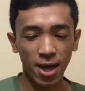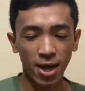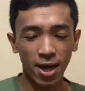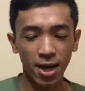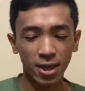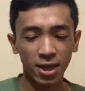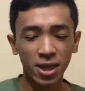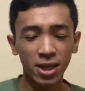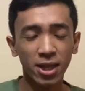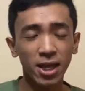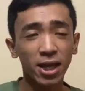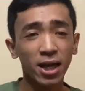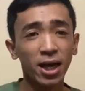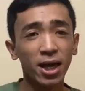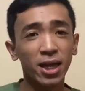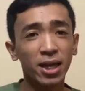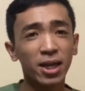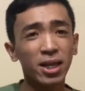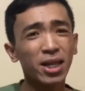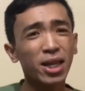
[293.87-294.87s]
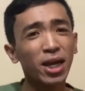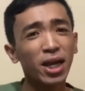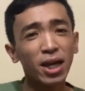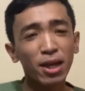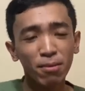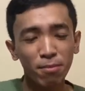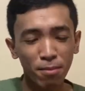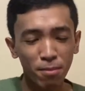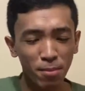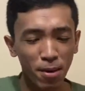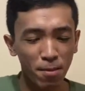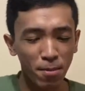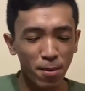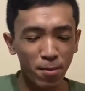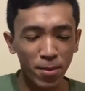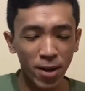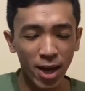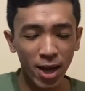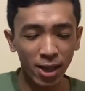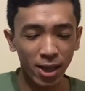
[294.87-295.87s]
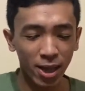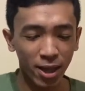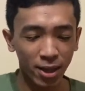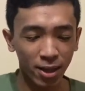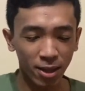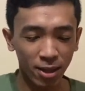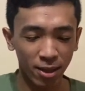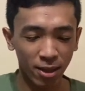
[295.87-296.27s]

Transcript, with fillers: At hindi ka, hindi ka nang mamamahalan.